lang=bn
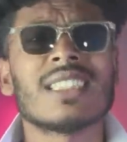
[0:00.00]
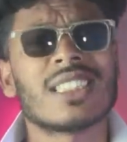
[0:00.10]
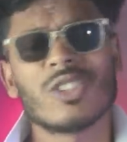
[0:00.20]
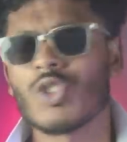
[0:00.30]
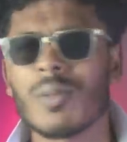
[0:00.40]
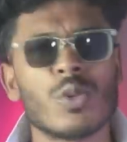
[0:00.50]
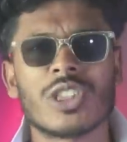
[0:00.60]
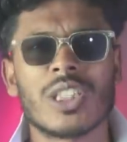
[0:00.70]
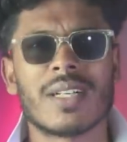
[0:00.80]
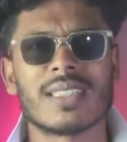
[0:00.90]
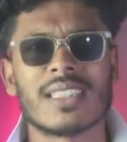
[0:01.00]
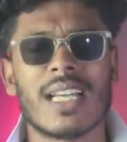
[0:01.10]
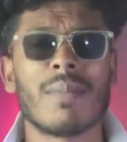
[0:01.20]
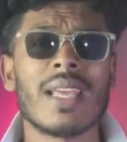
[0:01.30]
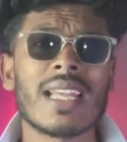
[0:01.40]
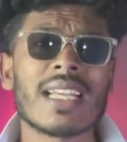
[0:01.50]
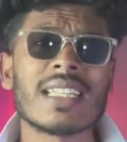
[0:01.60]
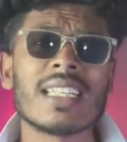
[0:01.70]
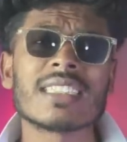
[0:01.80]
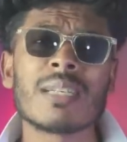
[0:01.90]
জিনিস কিছুতেই বুঝতে পারছি না মেয়েকে
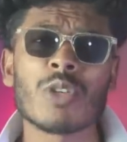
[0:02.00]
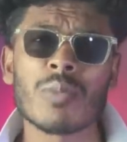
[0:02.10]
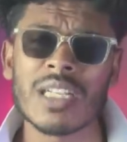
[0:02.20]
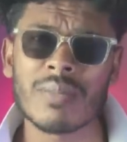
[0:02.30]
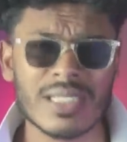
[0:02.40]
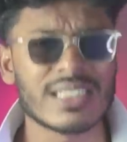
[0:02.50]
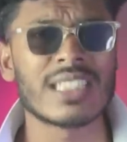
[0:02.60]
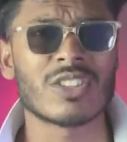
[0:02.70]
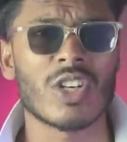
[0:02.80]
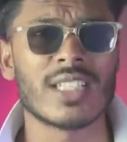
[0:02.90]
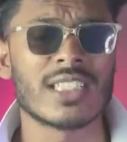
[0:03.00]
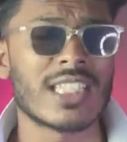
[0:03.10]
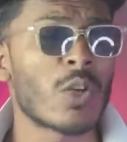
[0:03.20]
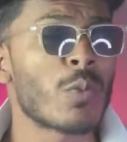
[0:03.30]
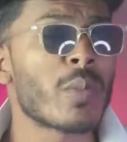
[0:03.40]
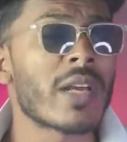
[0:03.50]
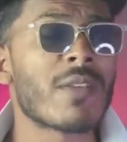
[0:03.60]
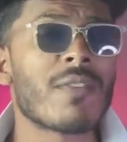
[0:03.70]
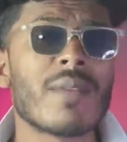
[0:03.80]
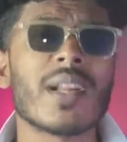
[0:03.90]
দিয়ে যে পরিমাণে বিজনেস করাইছে তার উপর
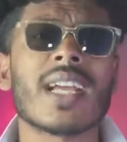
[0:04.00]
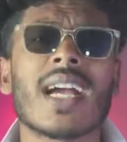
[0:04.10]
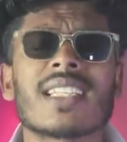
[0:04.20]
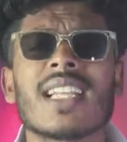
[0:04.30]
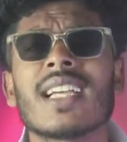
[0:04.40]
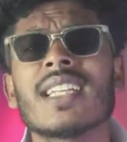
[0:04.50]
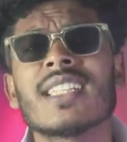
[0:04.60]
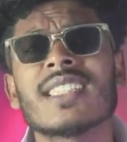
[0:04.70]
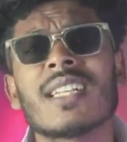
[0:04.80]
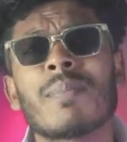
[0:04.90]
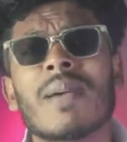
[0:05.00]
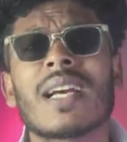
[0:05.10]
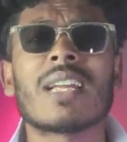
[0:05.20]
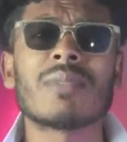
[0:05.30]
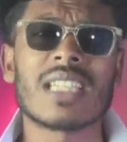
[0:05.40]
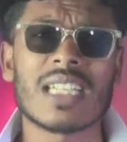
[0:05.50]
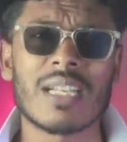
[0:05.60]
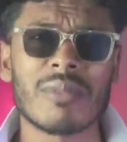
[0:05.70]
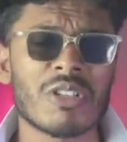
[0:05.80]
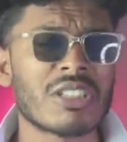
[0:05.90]
মেয়ের কাজে লাগিয়ে নিজেরা
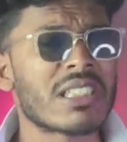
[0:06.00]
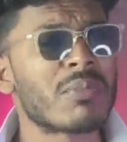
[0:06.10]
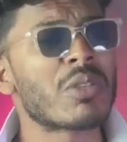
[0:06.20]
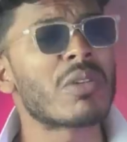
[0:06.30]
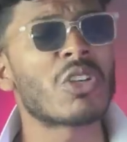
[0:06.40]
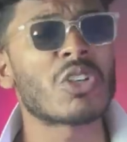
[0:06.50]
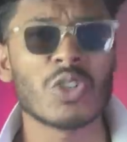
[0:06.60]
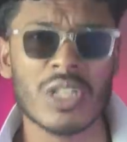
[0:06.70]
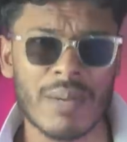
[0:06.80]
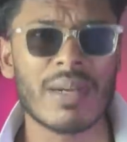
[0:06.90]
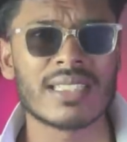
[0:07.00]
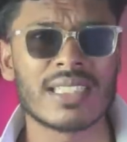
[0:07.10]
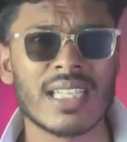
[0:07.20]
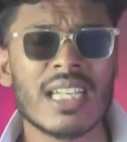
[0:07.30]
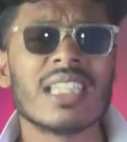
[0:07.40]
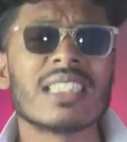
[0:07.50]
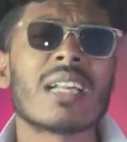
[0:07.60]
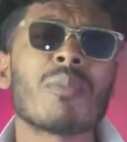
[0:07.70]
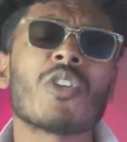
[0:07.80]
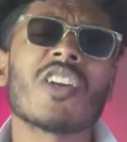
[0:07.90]
করে যে পরিমাণ অর্থ কামাইছে
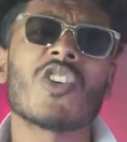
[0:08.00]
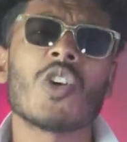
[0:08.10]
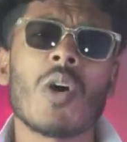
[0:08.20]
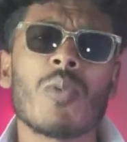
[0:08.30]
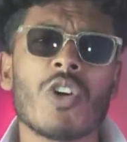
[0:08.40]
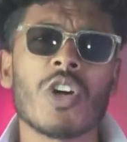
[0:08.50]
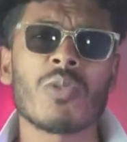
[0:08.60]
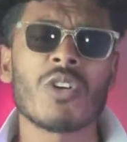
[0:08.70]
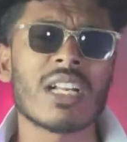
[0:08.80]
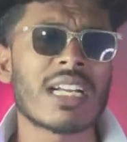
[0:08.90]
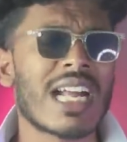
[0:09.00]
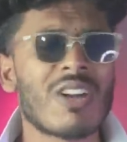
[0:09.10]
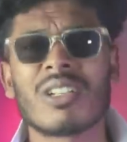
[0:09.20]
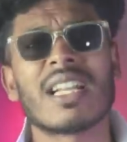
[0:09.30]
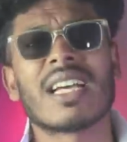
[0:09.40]
তারপরও এরকম অপকর্ম করার কারণটা